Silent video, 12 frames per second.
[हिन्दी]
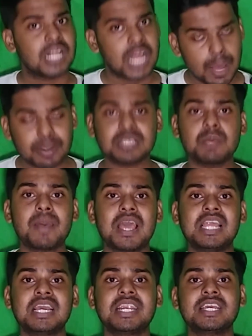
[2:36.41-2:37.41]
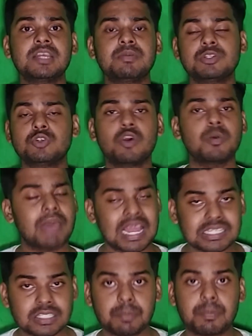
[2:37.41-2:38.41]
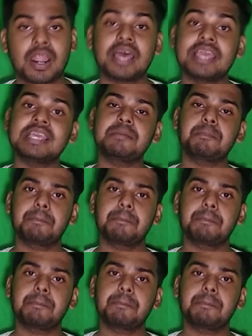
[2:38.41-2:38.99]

अब आते हैं पहले कैटेगरी में जो लोग पहले से पढ़ाई